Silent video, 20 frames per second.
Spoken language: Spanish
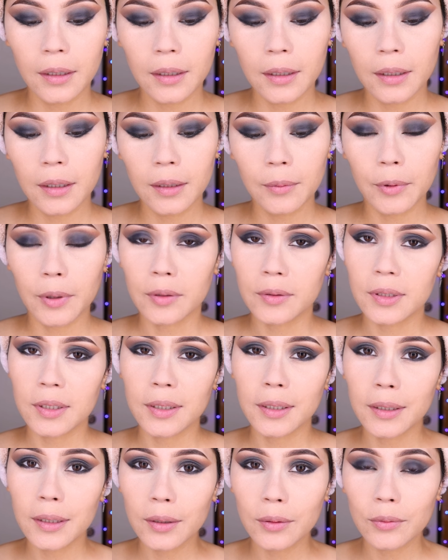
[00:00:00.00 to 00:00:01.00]
y bueno, si
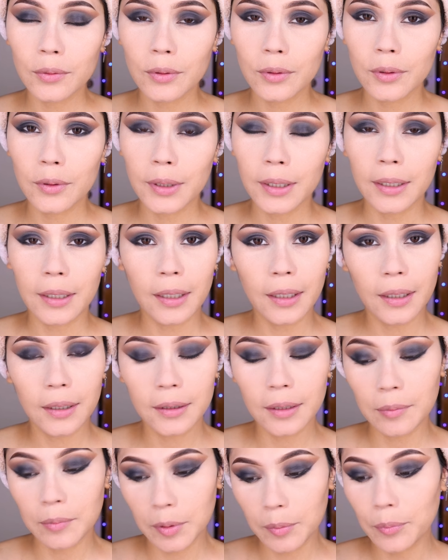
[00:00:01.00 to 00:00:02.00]
tienen uno en gel
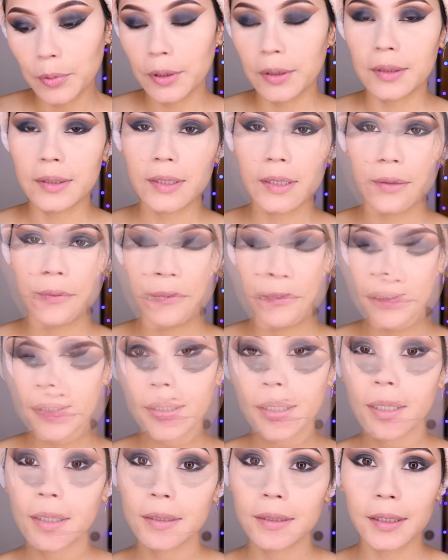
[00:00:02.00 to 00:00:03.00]
también puede ser. Ahí
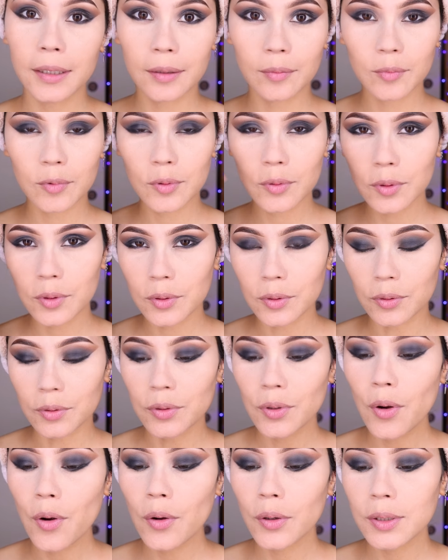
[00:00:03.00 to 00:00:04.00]
ya tenemos
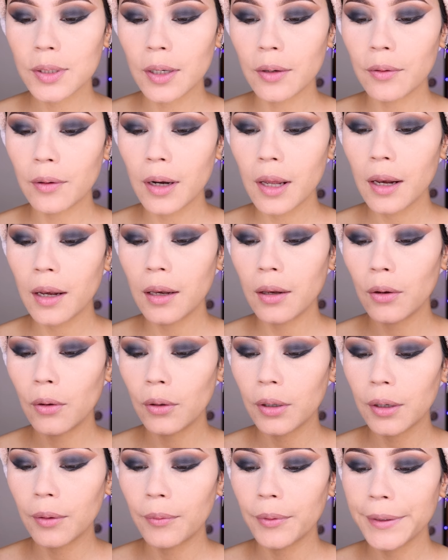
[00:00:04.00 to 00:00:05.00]
nuestros ojos. Ahora
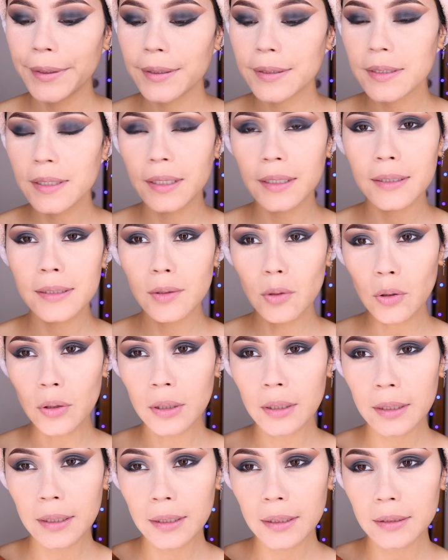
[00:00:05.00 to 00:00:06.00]
lo que voy a hacer es
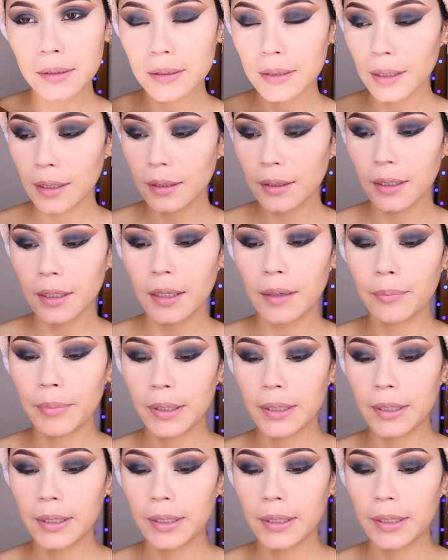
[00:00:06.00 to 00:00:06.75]
coger esta de la